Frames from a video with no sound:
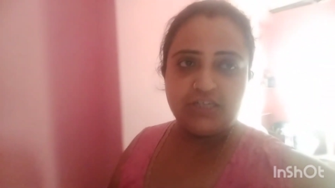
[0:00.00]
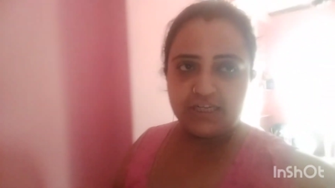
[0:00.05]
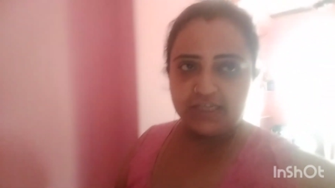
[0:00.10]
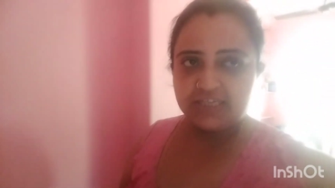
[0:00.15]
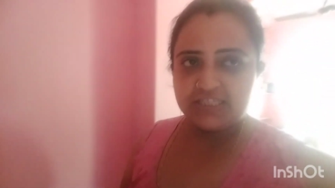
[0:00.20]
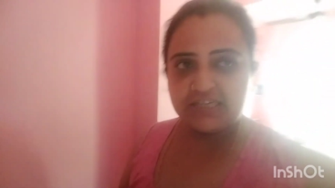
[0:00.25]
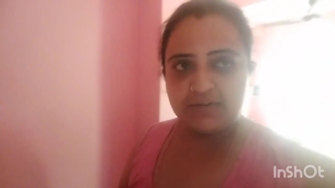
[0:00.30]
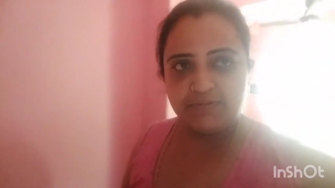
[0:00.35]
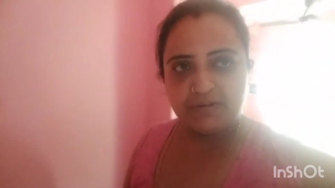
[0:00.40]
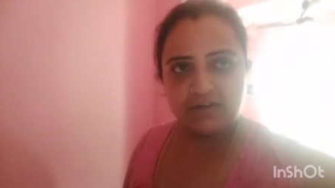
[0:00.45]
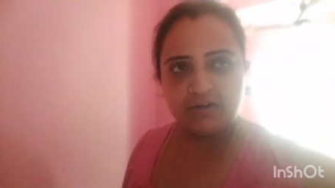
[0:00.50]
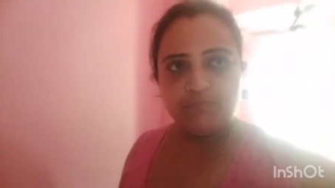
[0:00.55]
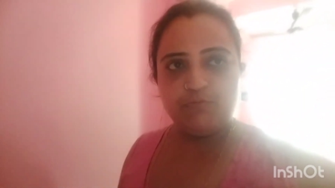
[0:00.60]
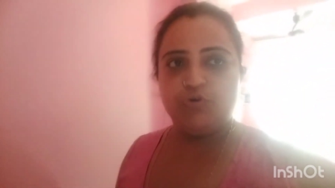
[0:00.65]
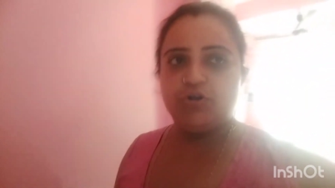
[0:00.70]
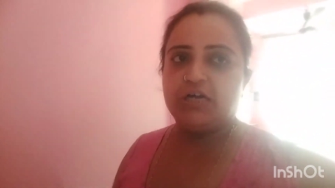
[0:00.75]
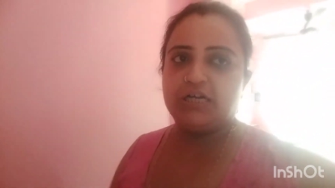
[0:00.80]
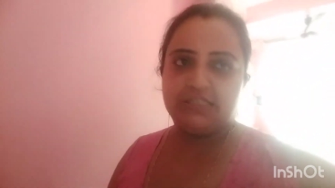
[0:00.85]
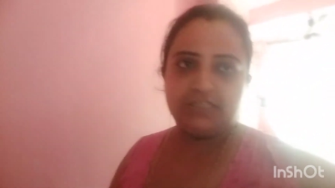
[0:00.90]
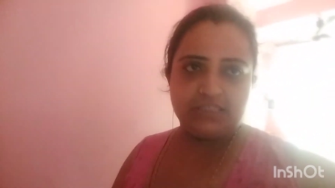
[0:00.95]
জামা কাপড়
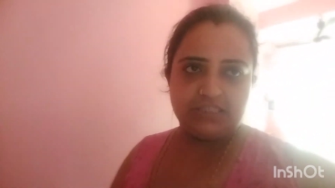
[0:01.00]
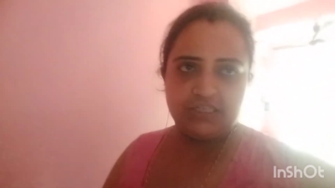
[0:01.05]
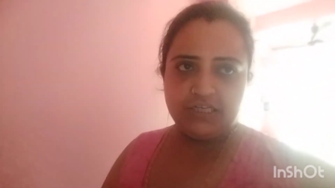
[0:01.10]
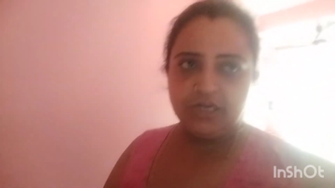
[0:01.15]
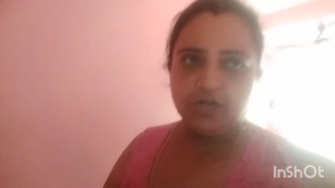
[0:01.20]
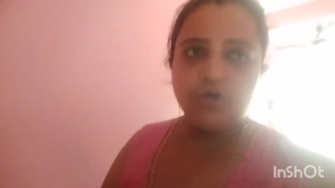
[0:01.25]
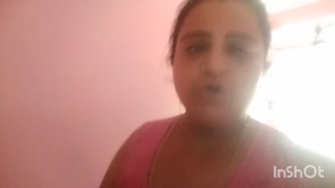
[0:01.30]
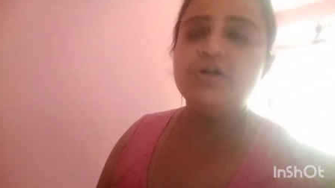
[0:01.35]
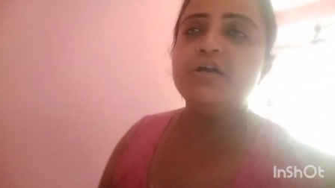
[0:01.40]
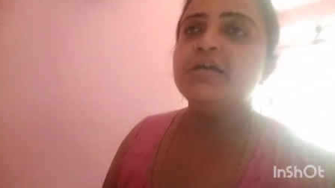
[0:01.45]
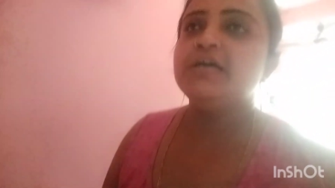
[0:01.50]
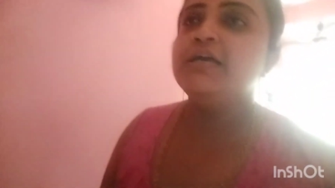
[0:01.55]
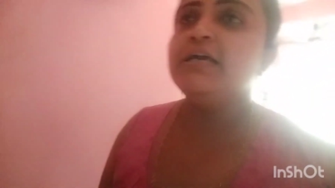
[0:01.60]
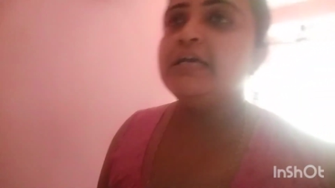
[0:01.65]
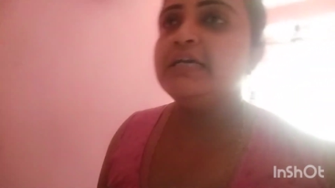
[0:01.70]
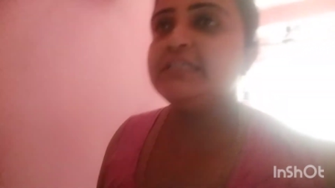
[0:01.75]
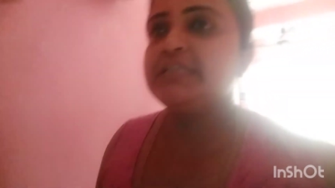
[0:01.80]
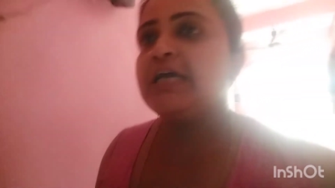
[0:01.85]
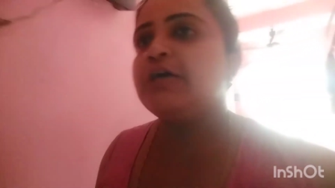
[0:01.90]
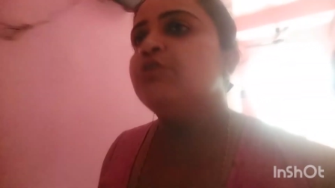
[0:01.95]
কাচা ছিল
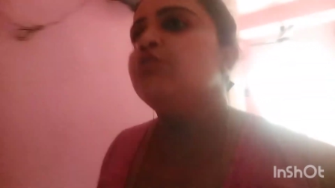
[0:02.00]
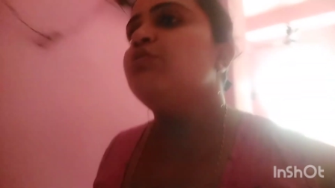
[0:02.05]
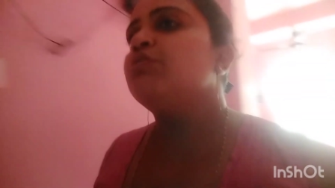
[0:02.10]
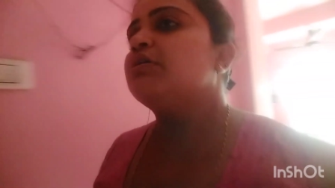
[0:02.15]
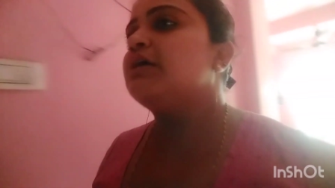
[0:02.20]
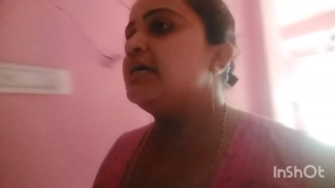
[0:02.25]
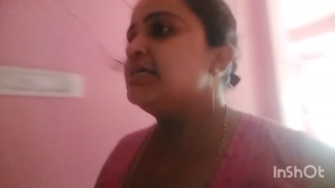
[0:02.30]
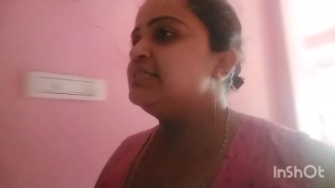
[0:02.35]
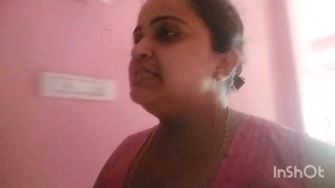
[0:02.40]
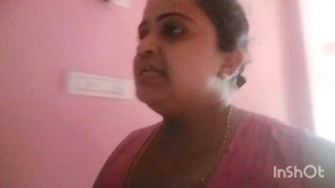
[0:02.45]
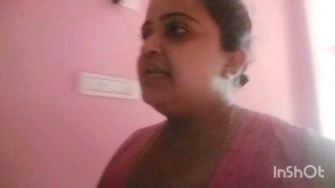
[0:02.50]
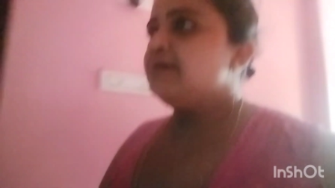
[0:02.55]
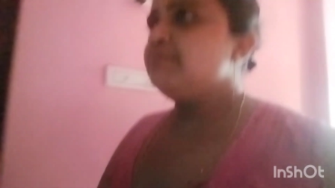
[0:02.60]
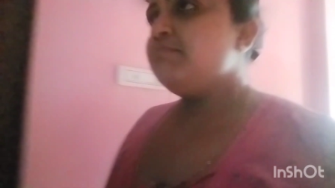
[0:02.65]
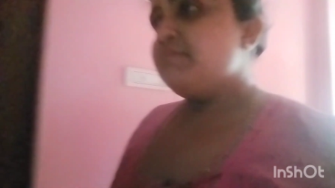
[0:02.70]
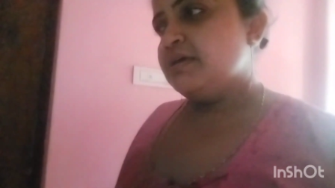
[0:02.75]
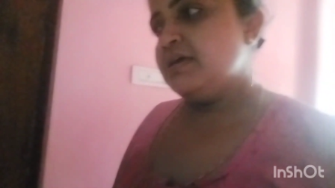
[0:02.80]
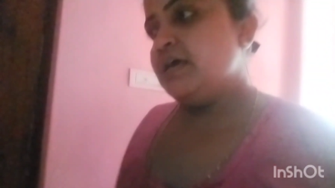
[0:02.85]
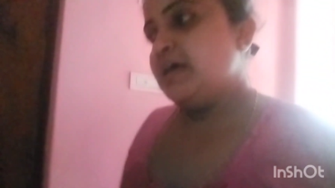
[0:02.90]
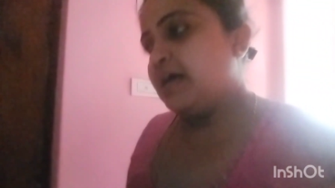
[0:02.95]
সেগুলো কাচলাম
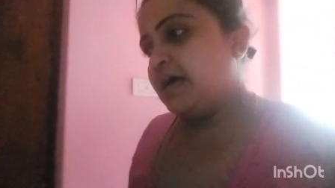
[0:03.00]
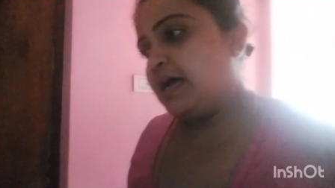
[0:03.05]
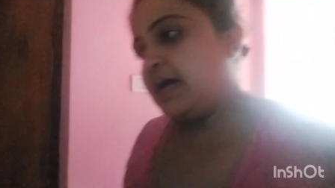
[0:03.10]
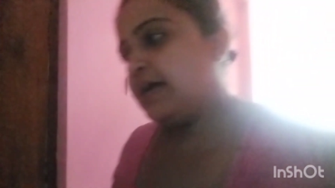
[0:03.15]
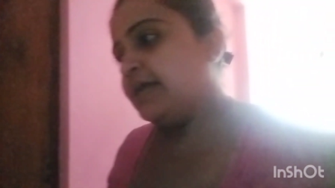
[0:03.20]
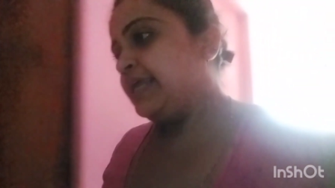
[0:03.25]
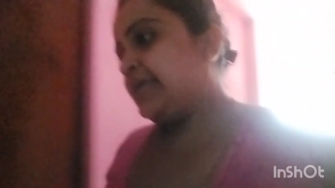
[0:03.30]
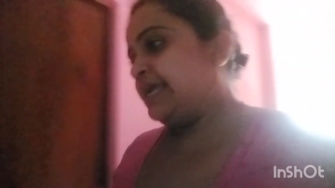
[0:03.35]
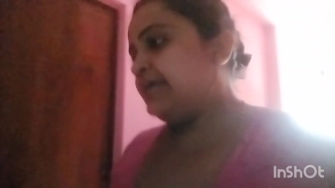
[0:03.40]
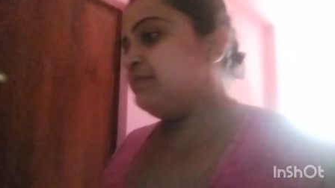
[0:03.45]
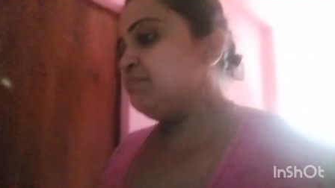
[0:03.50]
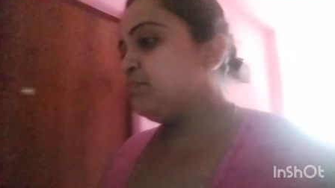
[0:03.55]
আর এরপরে